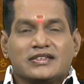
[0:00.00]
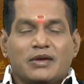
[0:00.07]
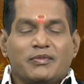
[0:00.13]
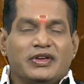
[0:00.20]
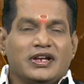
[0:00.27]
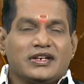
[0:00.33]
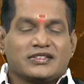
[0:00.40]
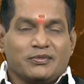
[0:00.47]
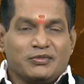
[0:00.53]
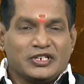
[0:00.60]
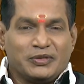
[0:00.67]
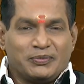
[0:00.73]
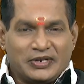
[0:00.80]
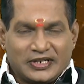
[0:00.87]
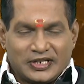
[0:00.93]
சமையல்
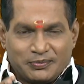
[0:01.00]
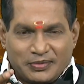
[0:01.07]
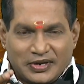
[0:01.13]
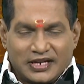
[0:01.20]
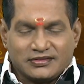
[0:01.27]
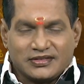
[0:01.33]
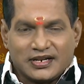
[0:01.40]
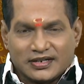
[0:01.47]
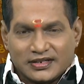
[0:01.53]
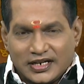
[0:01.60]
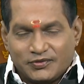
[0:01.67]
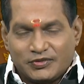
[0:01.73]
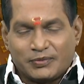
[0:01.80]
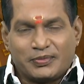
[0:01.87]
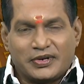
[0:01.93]
சம்பந்தப்பட்ட
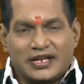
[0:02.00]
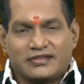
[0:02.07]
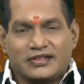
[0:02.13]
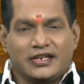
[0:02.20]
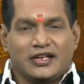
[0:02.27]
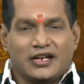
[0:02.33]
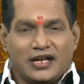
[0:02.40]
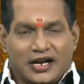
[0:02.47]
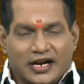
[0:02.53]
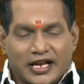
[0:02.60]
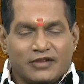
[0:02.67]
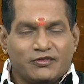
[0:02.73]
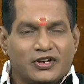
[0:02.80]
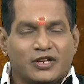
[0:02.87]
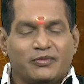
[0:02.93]
பாத்திரங்களை விற்பனை செய்கிற
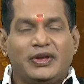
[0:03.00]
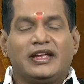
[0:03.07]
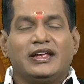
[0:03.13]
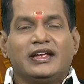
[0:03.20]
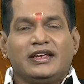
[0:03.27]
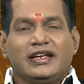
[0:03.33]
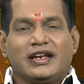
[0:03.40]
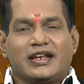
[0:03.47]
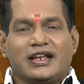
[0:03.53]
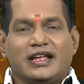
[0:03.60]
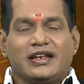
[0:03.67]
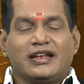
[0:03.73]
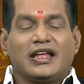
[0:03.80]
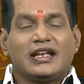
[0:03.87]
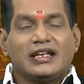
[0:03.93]
அனைவருமே
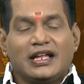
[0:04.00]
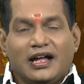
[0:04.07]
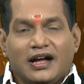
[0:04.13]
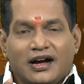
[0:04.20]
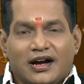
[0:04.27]
இன்றைய நாளில்